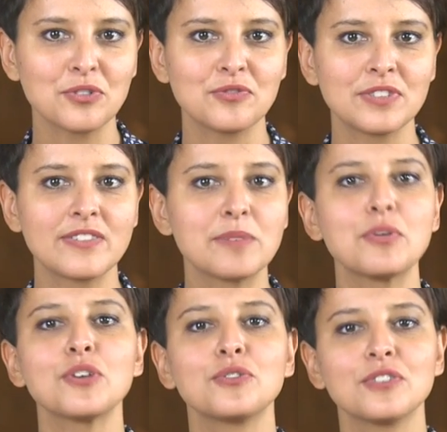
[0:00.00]
que vous n'avez
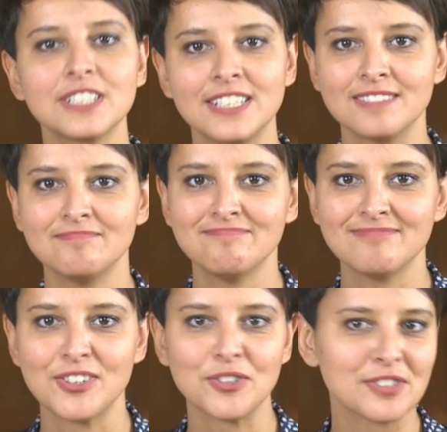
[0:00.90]
peur de rien.
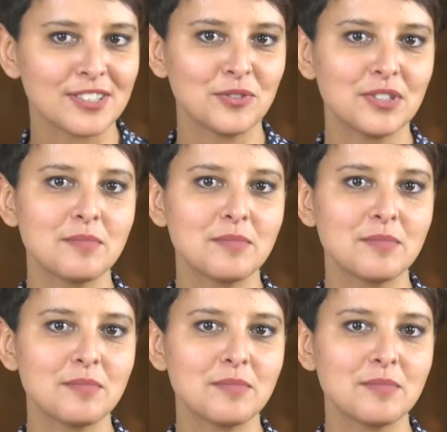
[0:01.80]
Lancer le